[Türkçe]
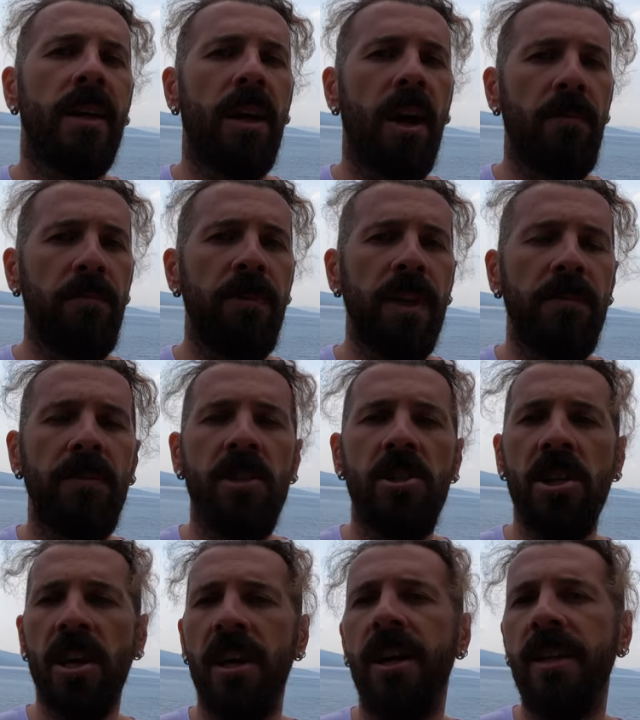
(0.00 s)
gaflet ve
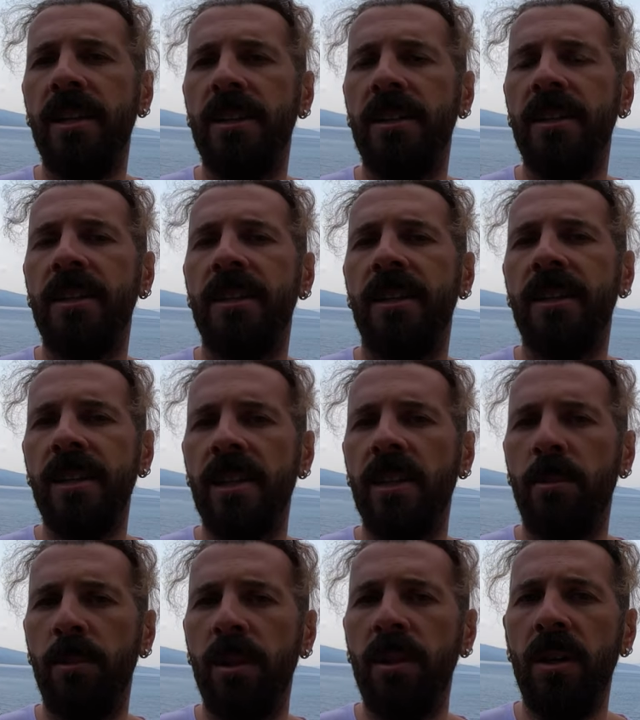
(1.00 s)
cehalettir dediği
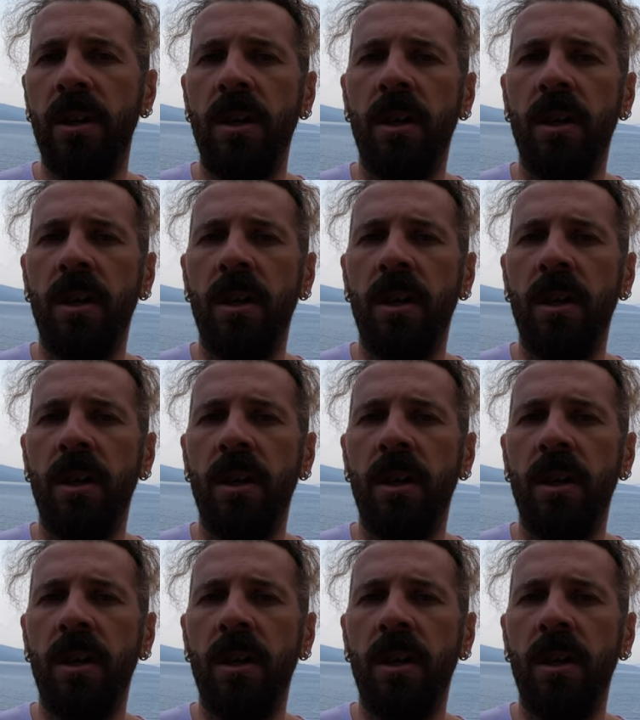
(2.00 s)
gibi